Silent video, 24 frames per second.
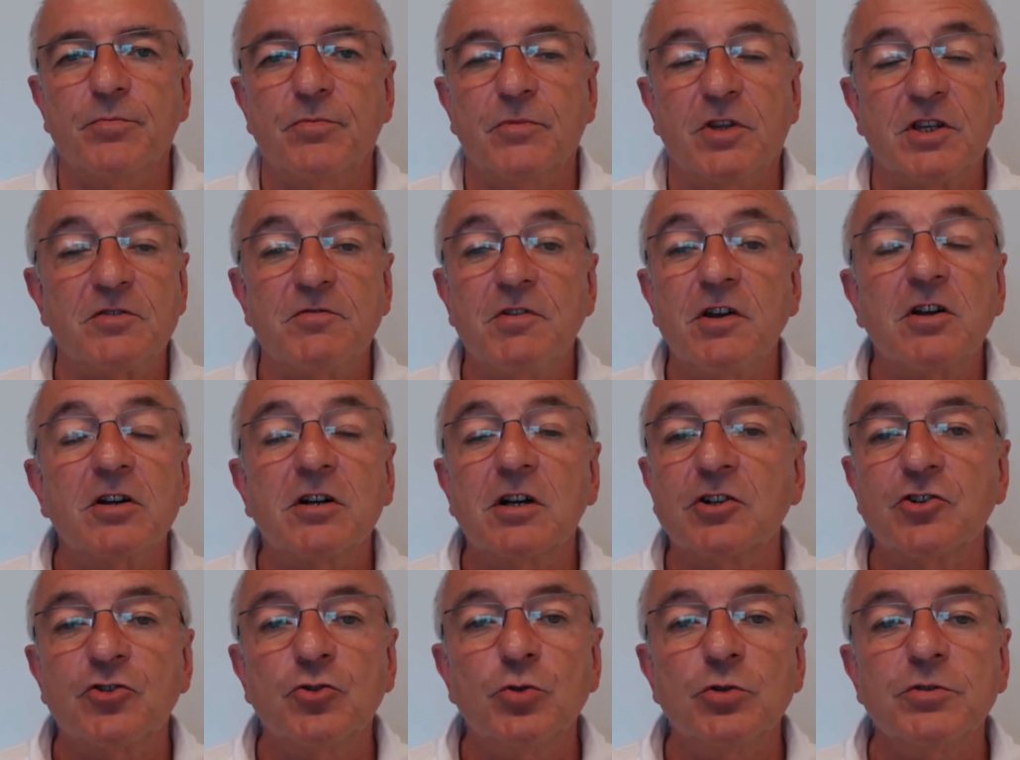Das wäre
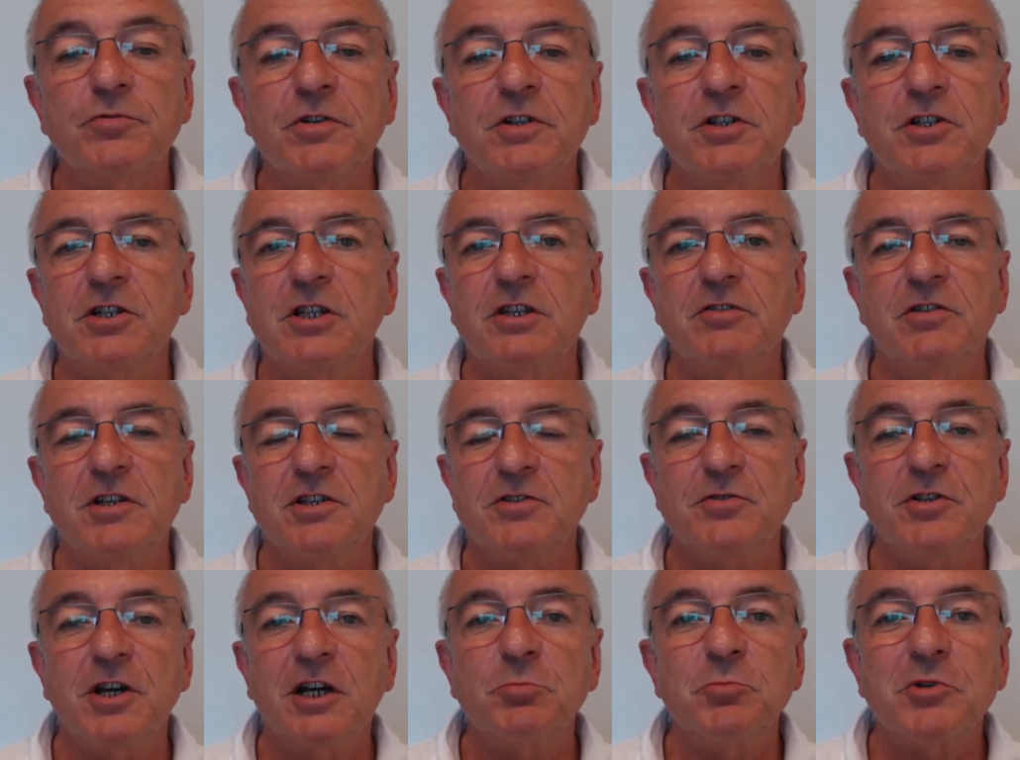gar nicht notwendig
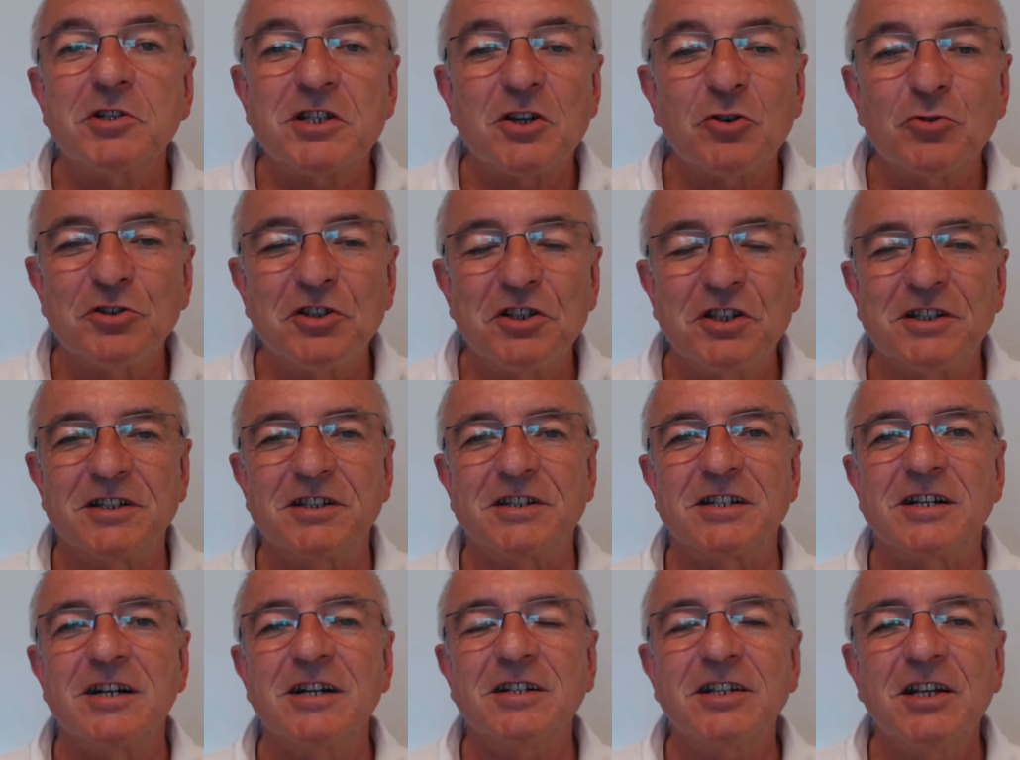gewesen, er hat mir das auch nicht
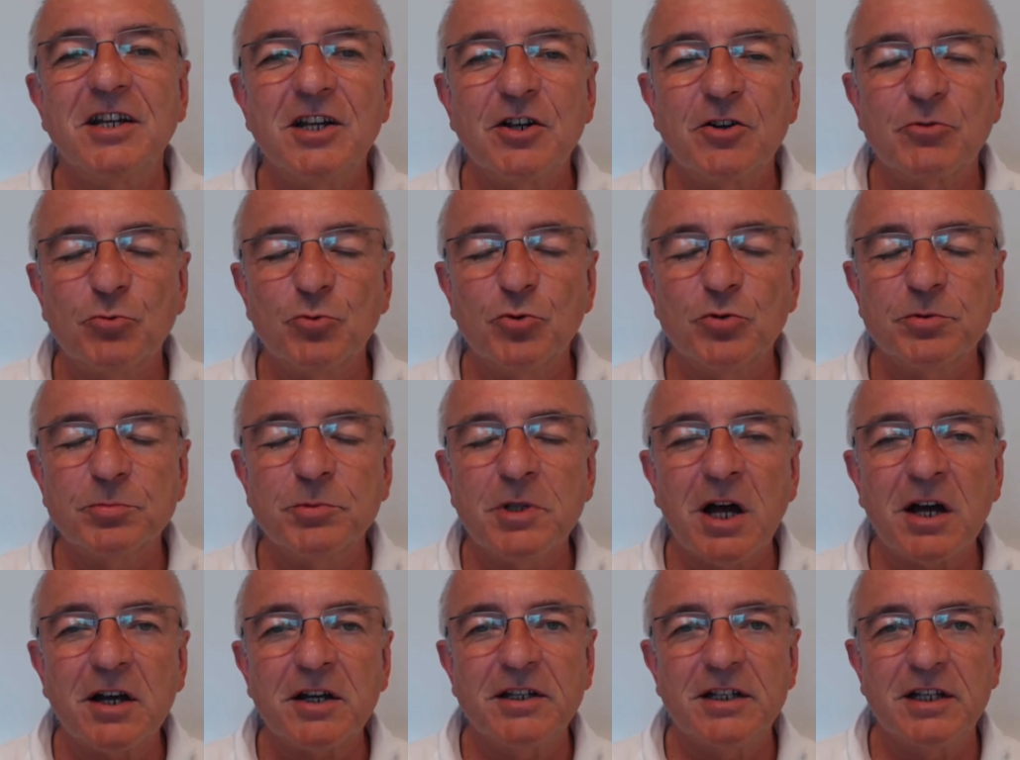gesagt, nur im
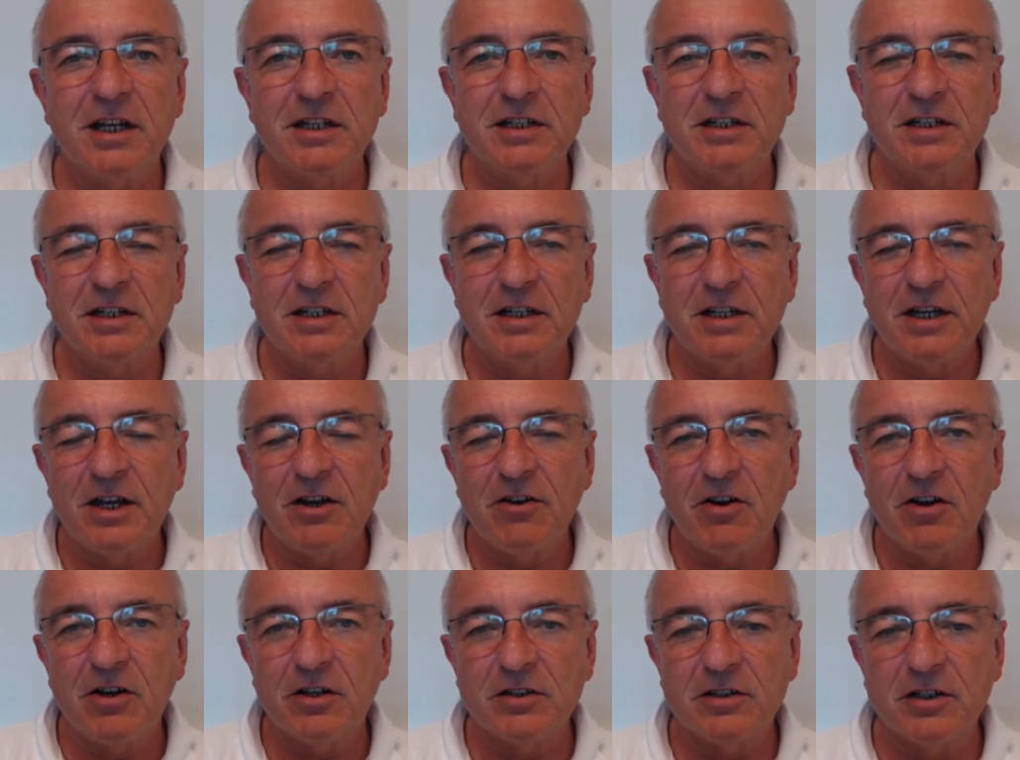Nachhinein
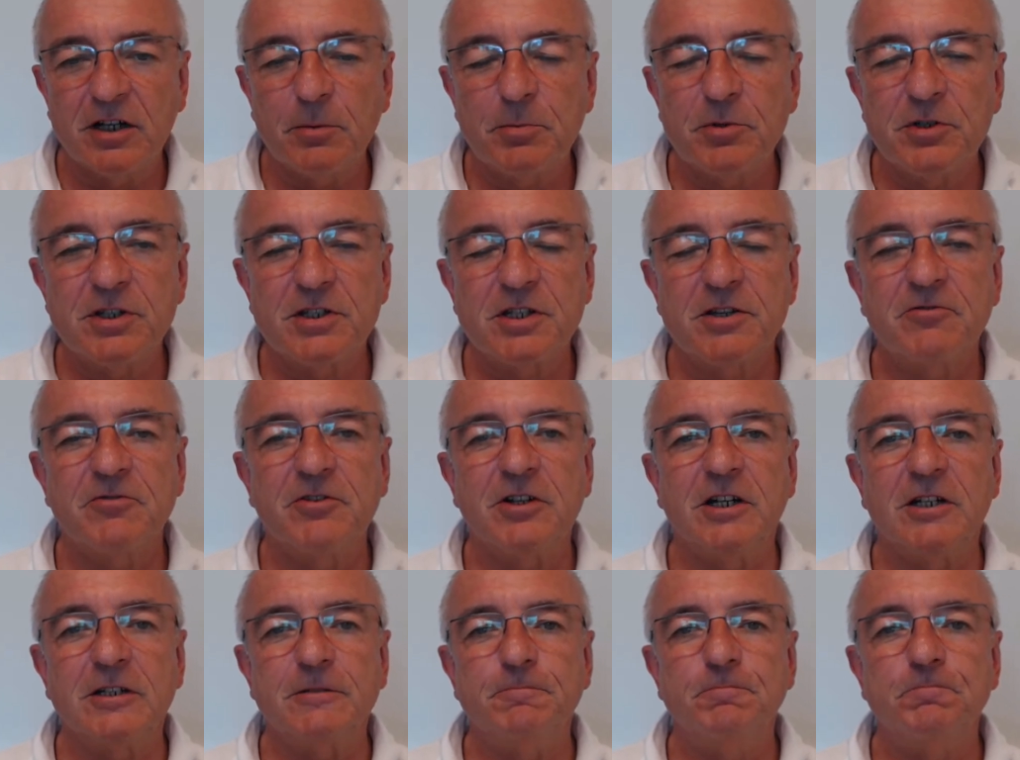äh, habe ich es
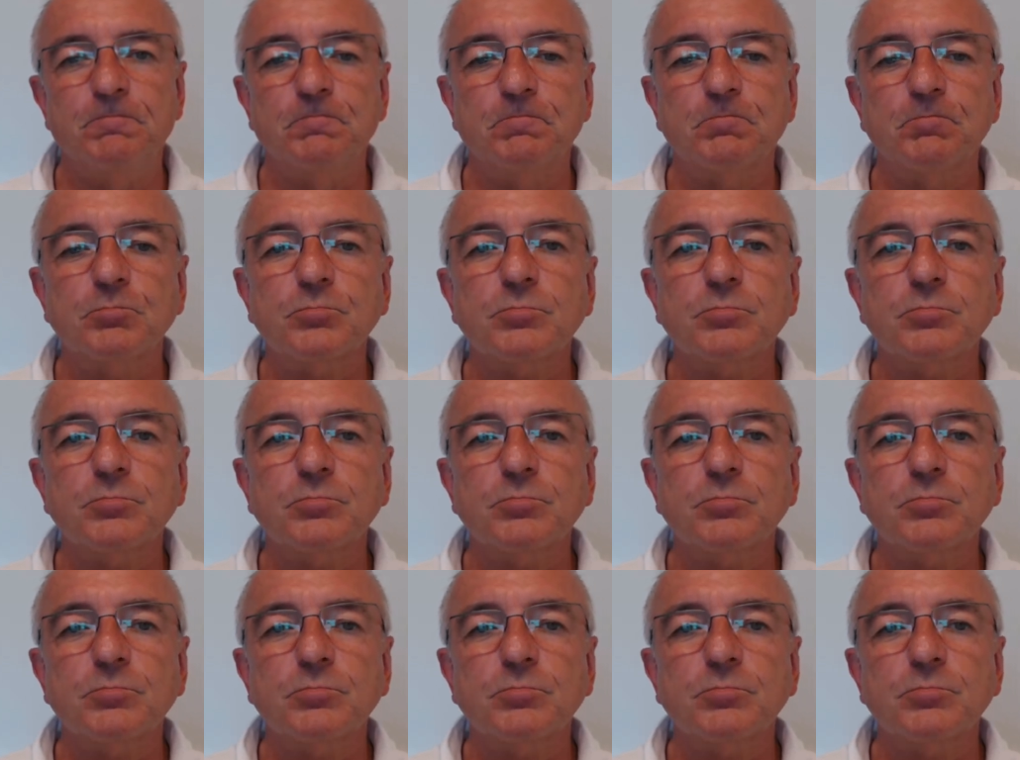erfahren.